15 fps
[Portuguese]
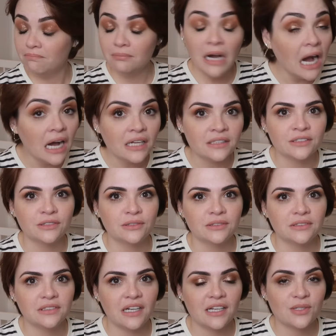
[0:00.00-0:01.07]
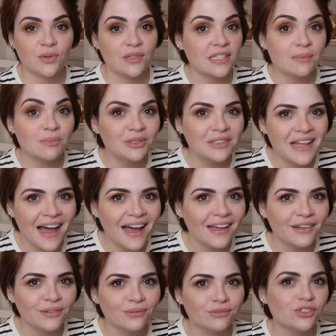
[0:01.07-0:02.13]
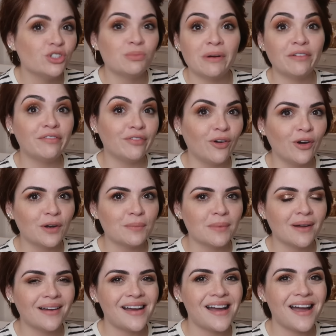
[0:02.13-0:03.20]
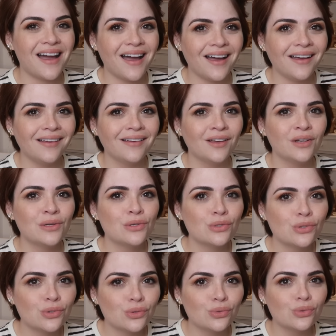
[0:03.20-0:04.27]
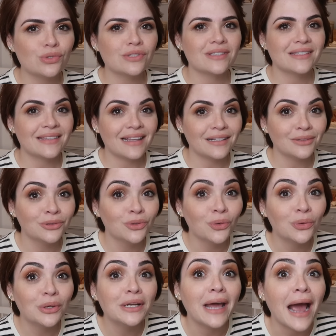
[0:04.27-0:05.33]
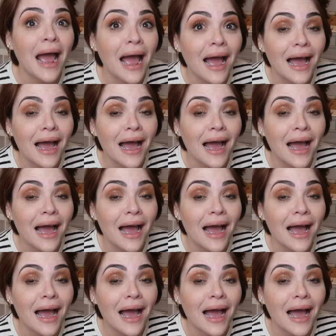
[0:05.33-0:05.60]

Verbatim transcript: Mano, as coisas mudaram de uma forma assustadora,